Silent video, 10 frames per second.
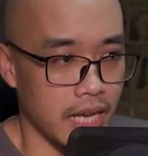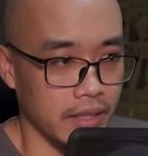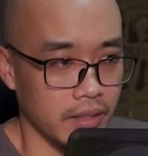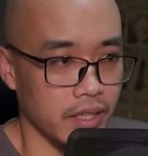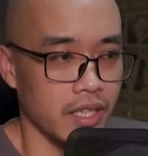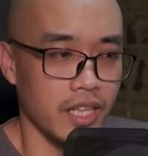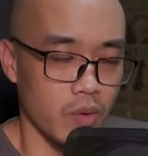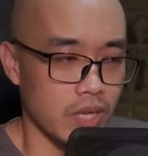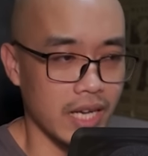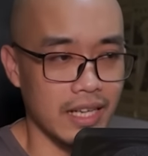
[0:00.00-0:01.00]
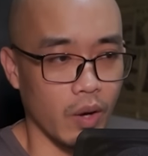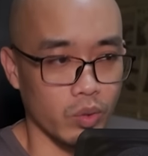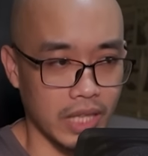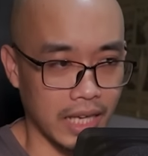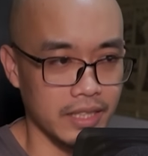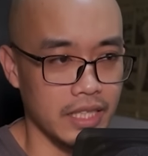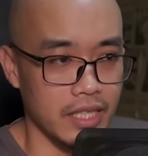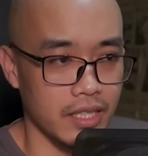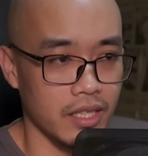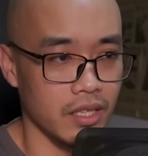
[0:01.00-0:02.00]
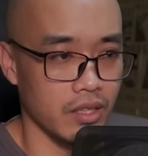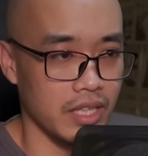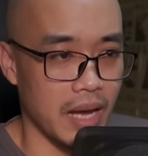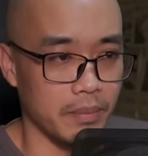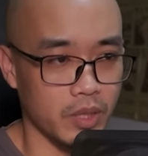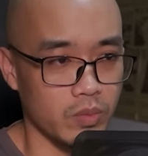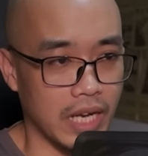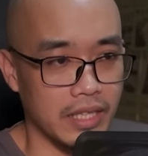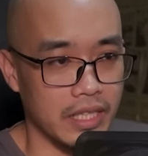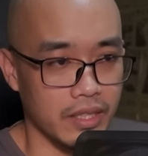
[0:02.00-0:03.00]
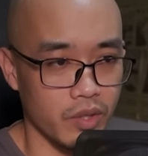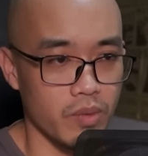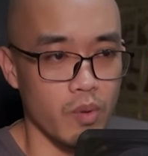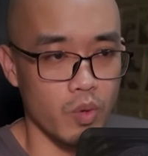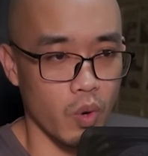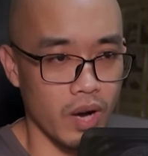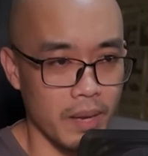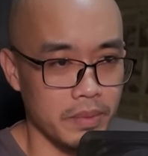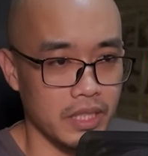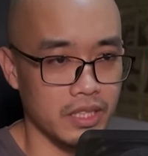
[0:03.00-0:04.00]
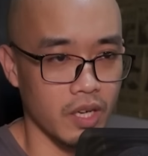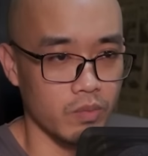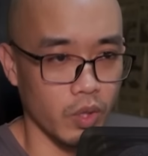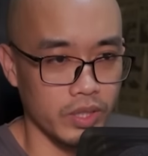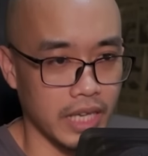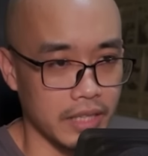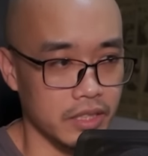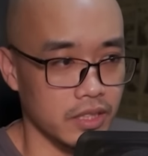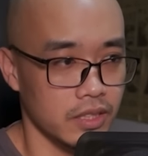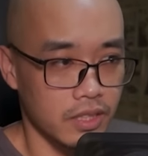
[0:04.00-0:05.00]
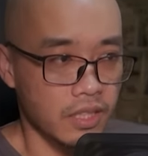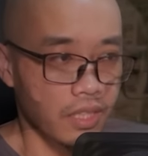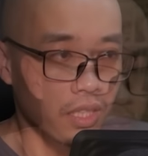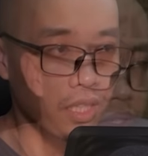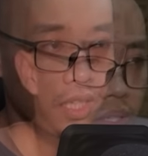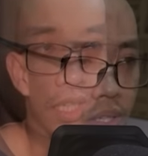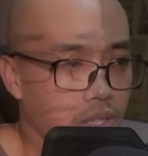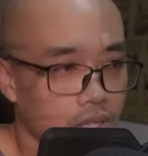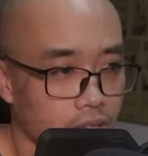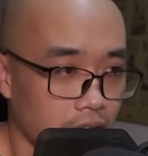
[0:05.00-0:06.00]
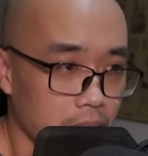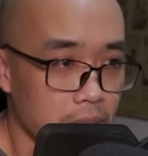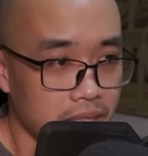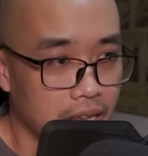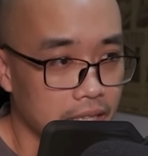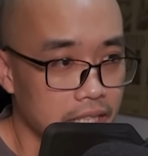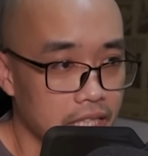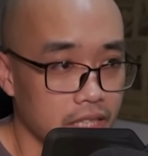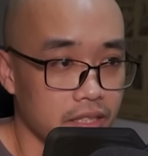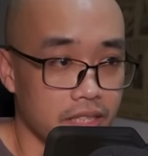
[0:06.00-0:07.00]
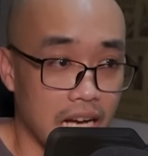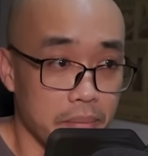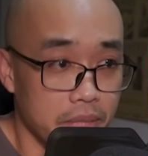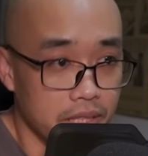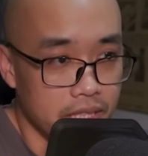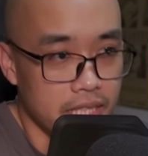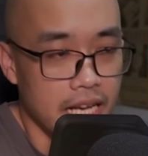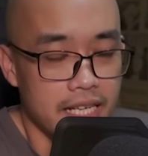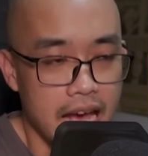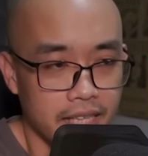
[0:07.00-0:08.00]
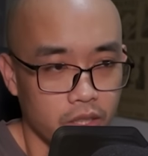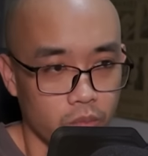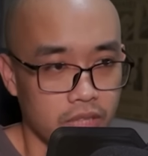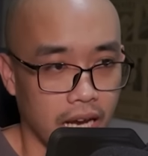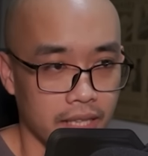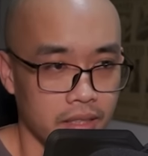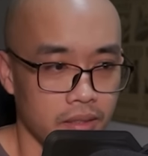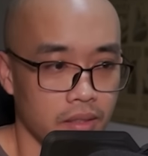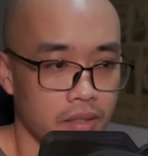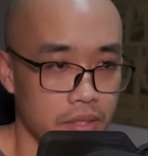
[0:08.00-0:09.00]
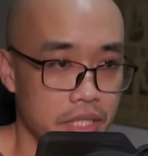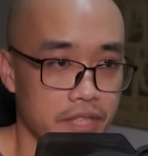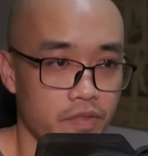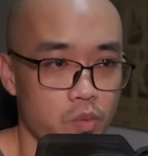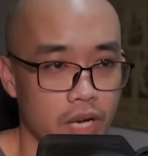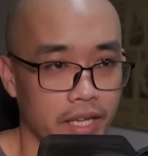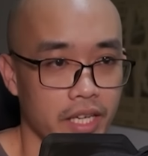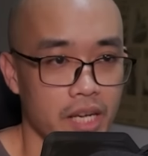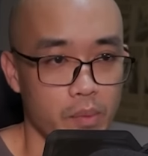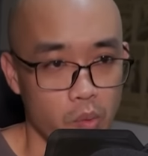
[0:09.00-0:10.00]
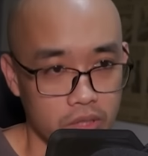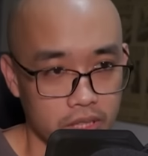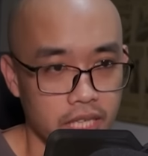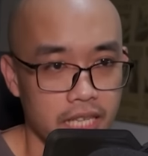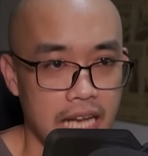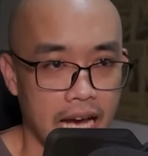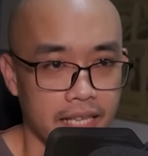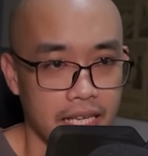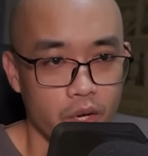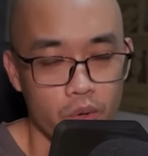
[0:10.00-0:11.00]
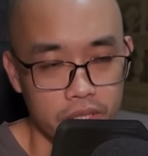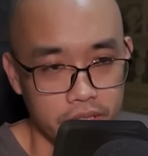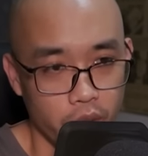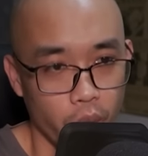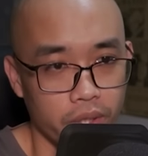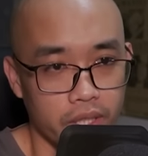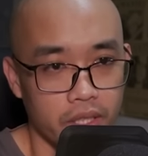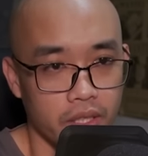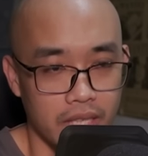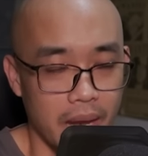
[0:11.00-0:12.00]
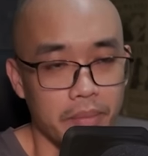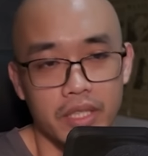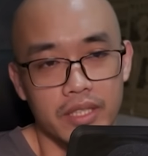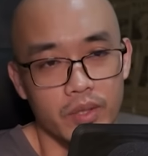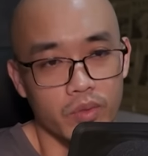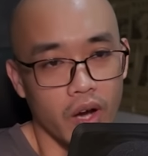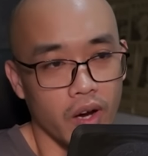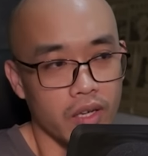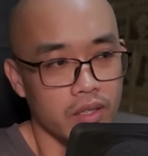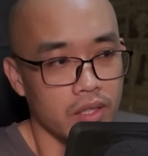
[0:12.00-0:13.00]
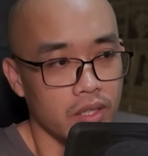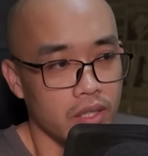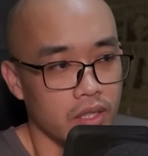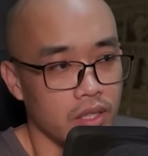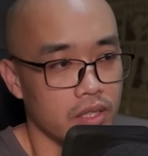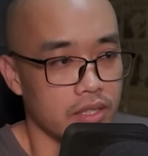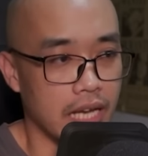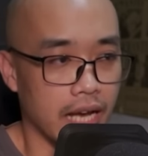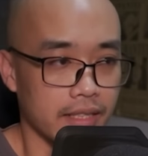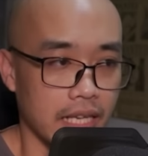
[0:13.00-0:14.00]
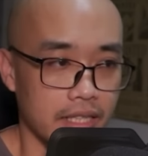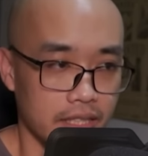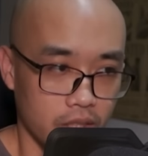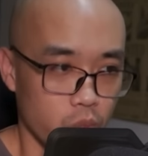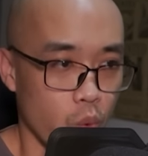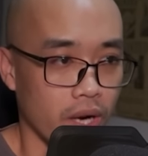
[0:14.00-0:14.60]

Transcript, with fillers: Vị khác là một nữ tử nửa người nửa cá, khuôn mặt hiền lành, trong tay nâng một cái đồ vật trông như một cái bình nhỏ. Hai pho tượng hiển nhiên đều xuất từ tay của đại sư, thần thái trông rất sống động, tuy là vật chết nhưng lại tỏa ra một cảm giác áp bách mơ hồ.